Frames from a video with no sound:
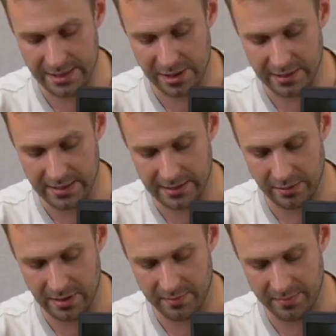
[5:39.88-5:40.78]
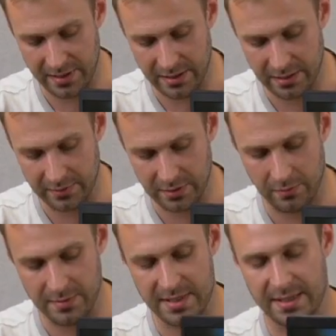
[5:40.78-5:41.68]
сначала, когда он ко мне приехал в вот
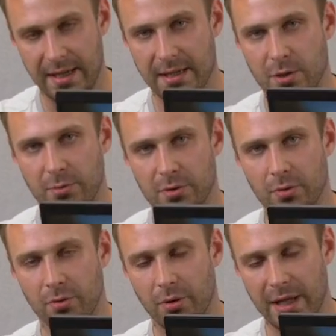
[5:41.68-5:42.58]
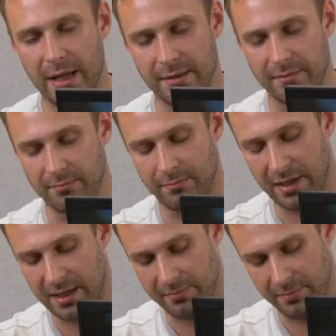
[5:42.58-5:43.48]
таком состоянии, думаю, ну окей,
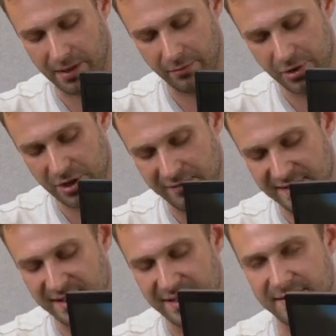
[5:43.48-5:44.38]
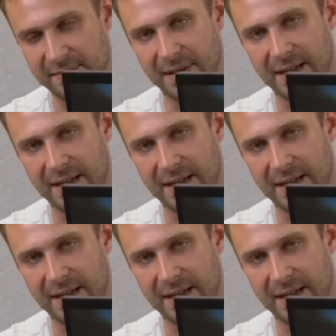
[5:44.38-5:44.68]
боковушечки в синий цвет